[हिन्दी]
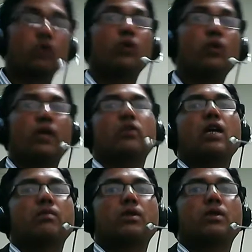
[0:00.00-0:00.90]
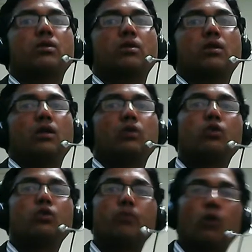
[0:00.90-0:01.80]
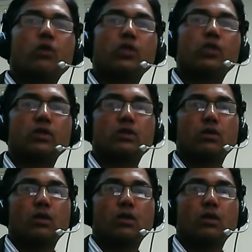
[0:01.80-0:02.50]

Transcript: थ्रू एडवर्टाइजमेंट थ्रू प्रोमोशंस